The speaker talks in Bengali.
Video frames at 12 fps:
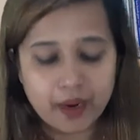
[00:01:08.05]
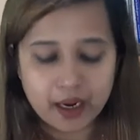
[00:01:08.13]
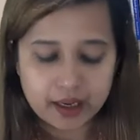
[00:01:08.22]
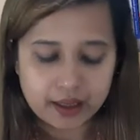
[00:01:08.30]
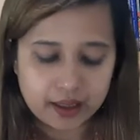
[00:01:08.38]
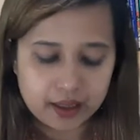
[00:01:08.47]

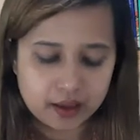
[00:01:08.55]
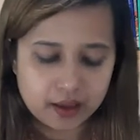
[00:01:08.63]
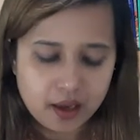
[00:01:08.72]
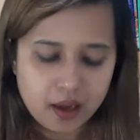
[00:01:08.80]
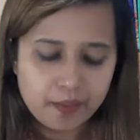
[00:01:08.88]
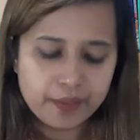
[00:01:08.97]
মারা গেলেন
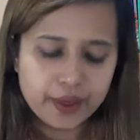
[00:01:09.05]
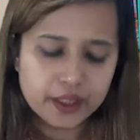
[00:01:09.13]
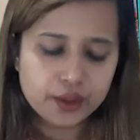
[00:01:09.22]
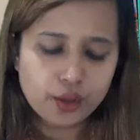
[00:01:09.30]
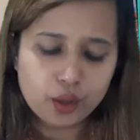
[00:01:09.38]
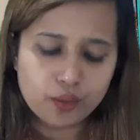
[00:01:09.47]

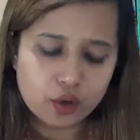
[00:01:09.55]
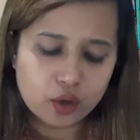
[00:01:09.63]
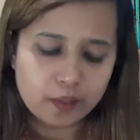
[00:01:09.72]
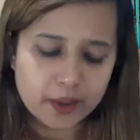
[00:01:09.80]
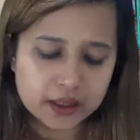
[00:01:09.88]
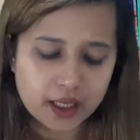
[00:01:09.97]
বৃদ্ধ
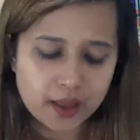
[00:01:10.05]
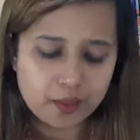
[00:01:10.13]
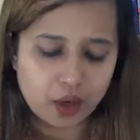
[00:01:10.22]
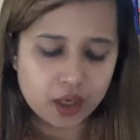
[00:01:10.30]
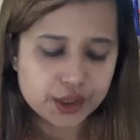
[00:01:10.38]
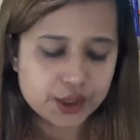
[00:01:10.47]
মুখোপাধ্যায়
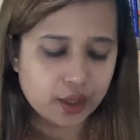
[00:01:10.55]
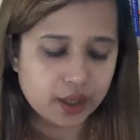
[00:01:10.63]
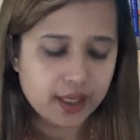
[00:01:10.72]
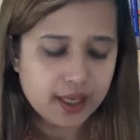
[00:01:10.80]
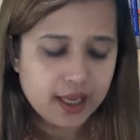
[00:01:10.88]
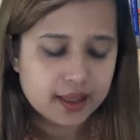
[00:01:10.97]
মহাশয়